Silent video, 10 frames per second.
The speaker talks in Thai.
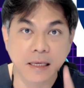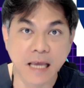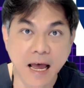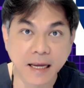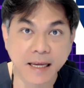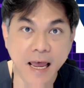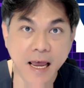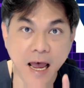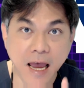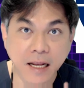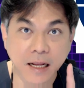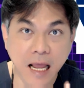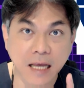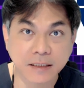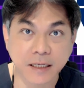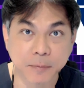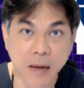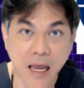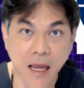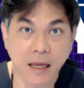ยาแก้ไอละลายเสม
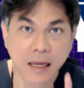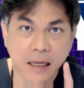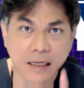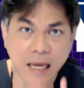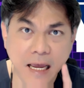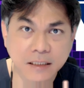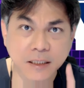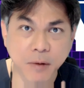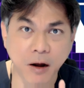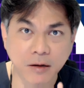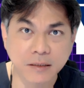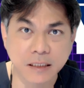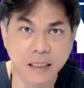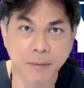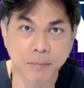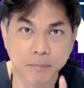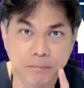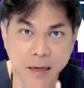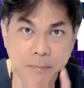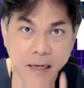หะแก้สมองเสื่อม
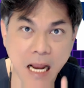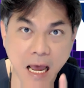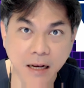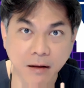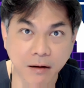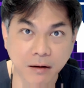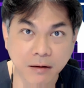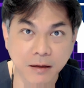เป็นไปได้หรอ